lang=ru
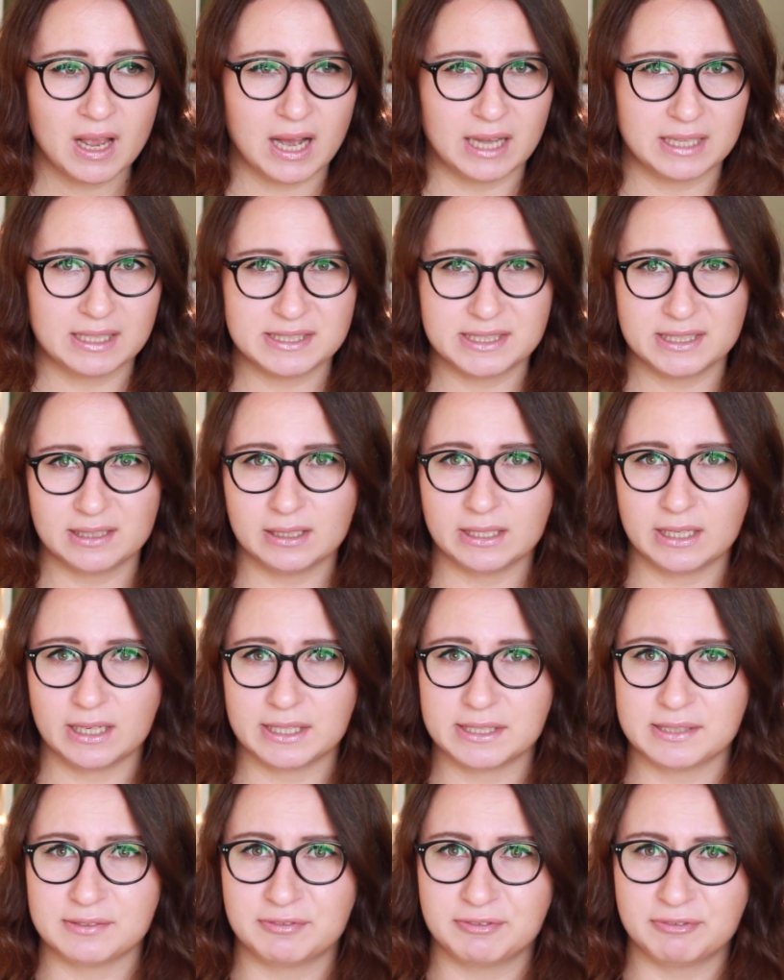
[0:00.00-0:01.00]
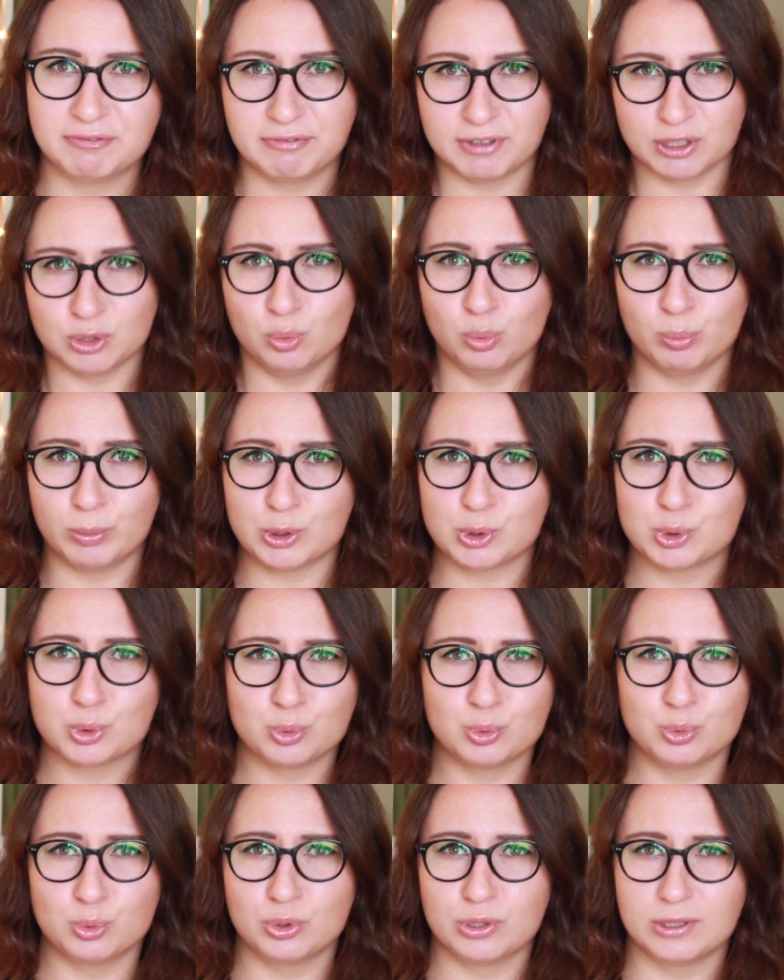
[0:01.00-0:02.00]
она делала их в одну
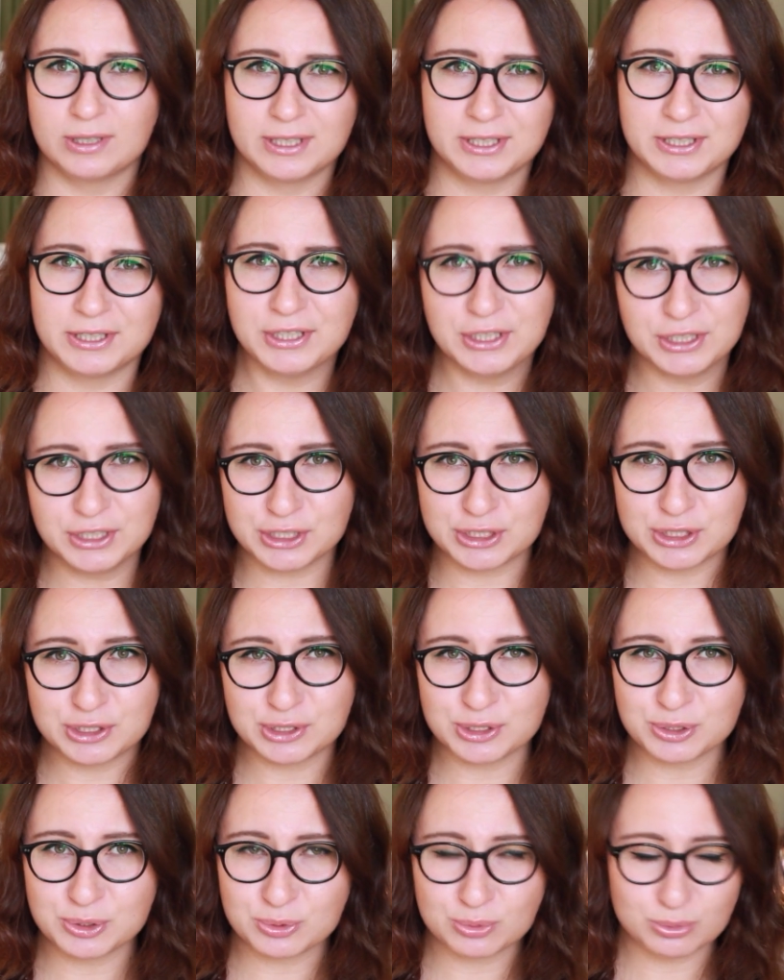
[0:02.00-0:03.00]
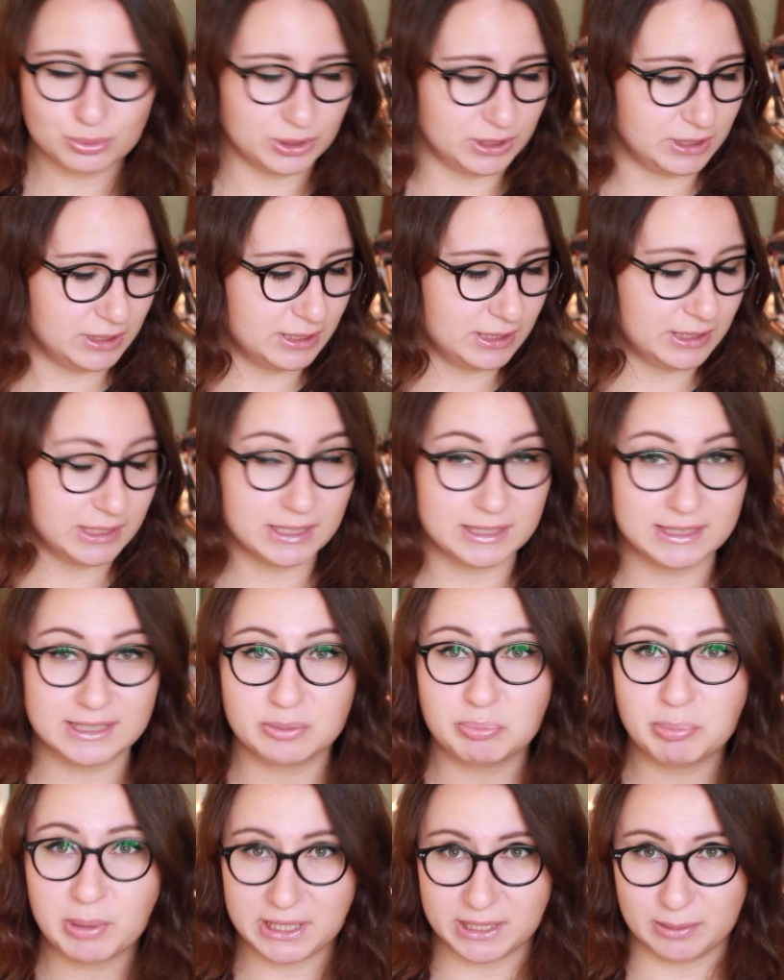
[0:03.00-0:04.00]
большую э, ресницу, и я
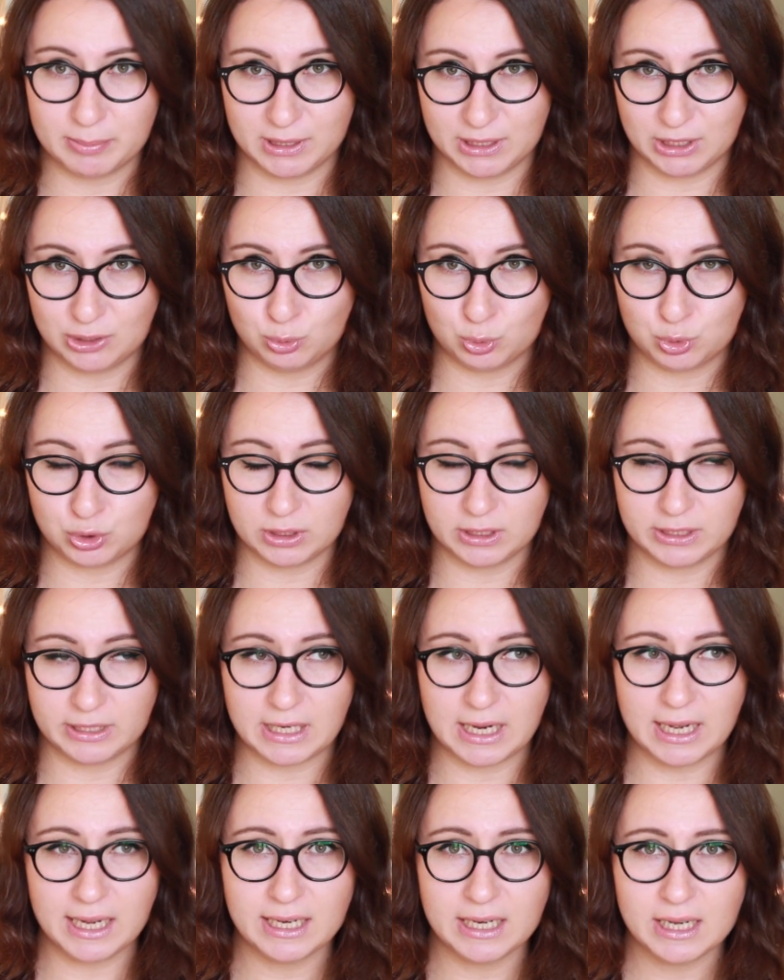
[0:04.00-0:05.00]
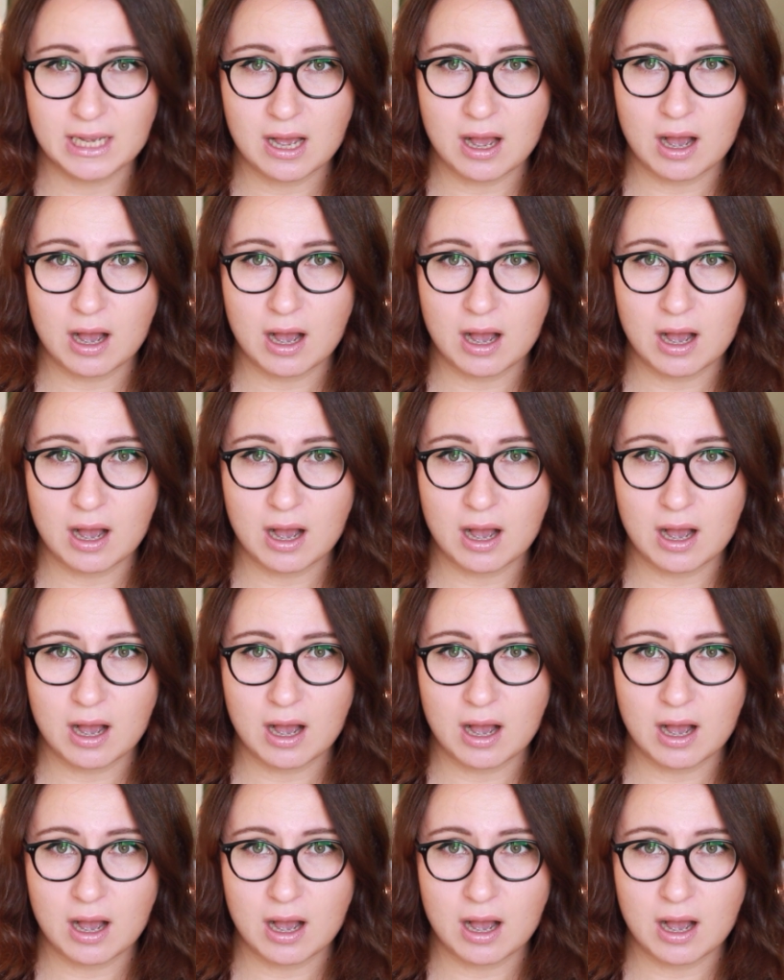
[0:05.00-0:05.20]
терпеть не могла туши L'Oreal,